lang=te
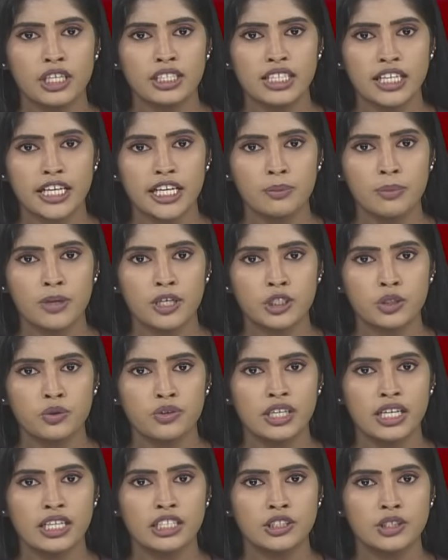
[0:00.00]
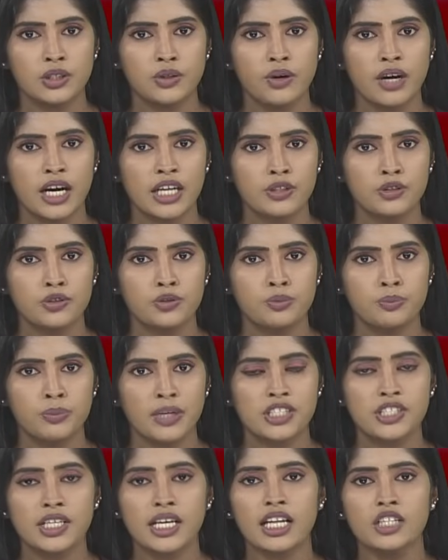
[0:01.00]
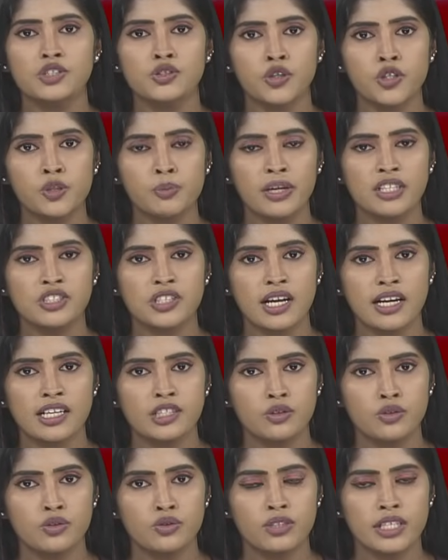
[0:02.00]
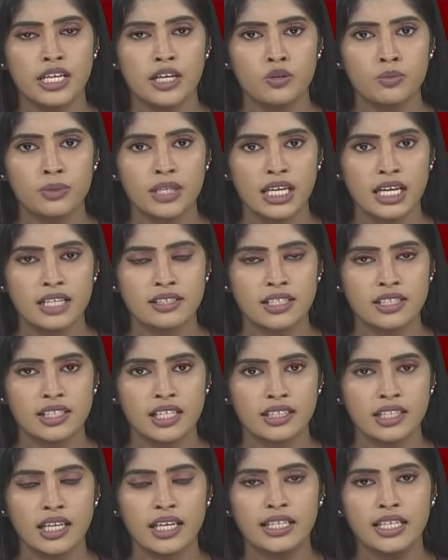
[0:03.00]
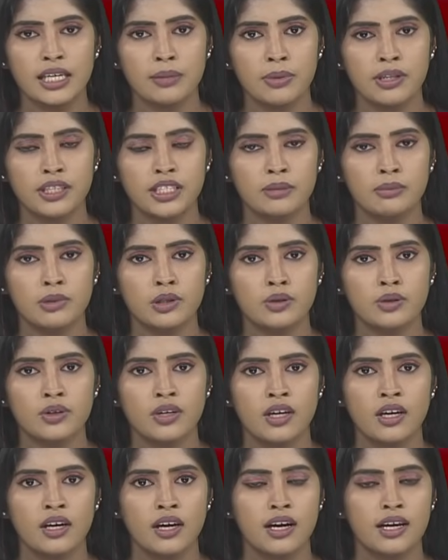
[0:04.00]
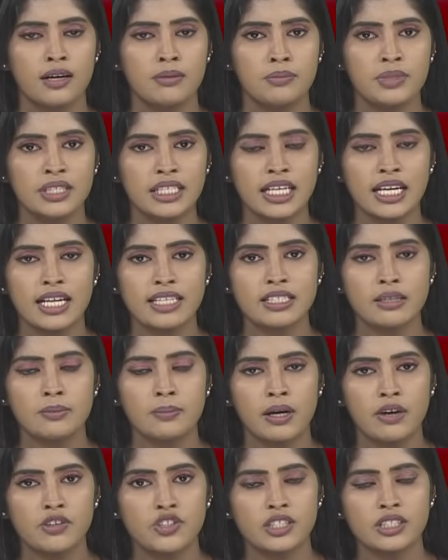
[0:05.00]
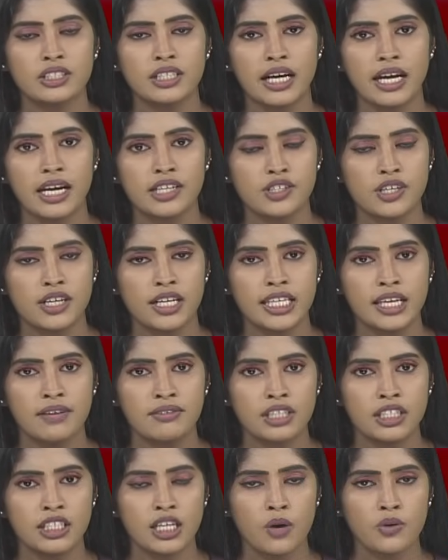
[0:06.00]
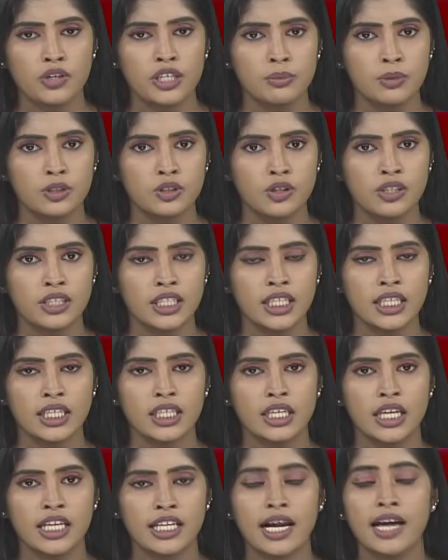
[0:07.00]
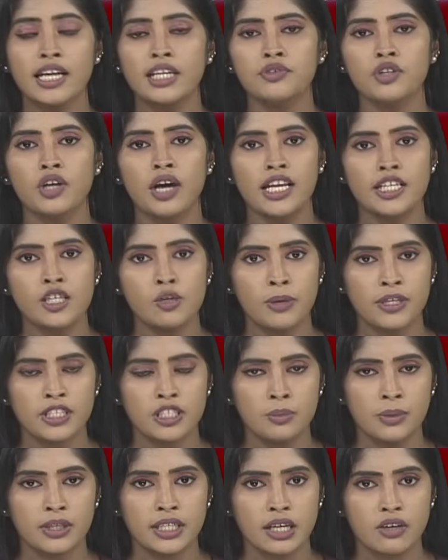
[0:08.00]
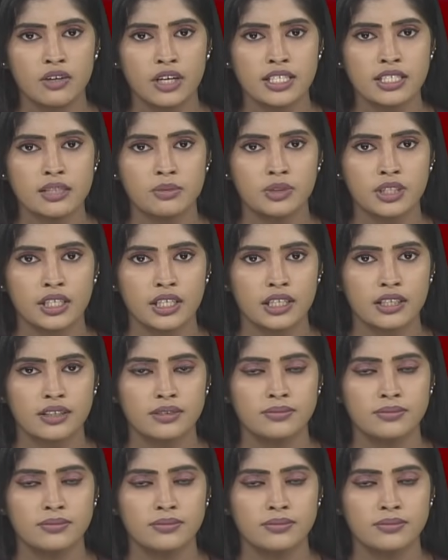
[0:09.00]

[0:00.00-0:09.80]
కూడా దగ్గర పడుతూ ఉండడంతో అటు ప్రచార జోరు పెంచాలని చూస్తున్నారు బీఆర్ఎస్ అధినేత ఈ నేపథ్యంలో బీఆర్ఎస్ భవిష్యత్తు కార్యాచరణ ఏ విధంగా ఉండబోతోంది ఎలాంటి వ్యూహాలకు పదును పెట్టే అవకాశం ఉంది